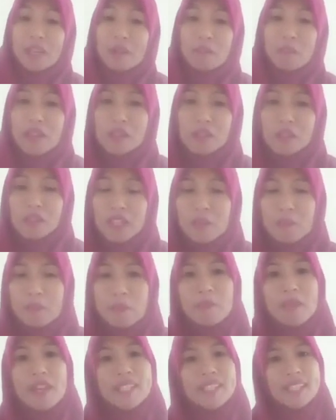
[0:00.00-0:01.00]
akan melanjutkan
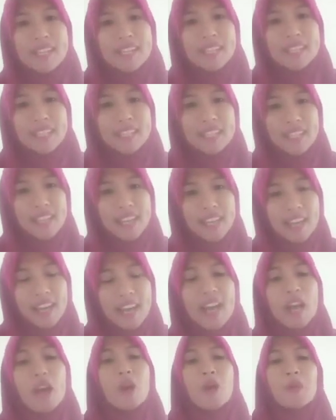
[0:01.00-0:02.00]
pembelajaran kita
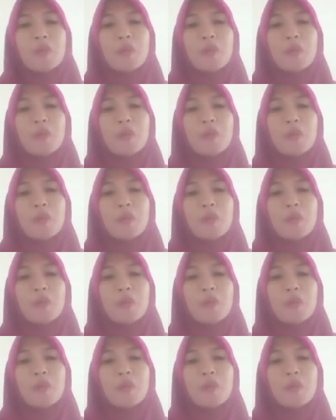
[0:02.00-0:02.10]
ya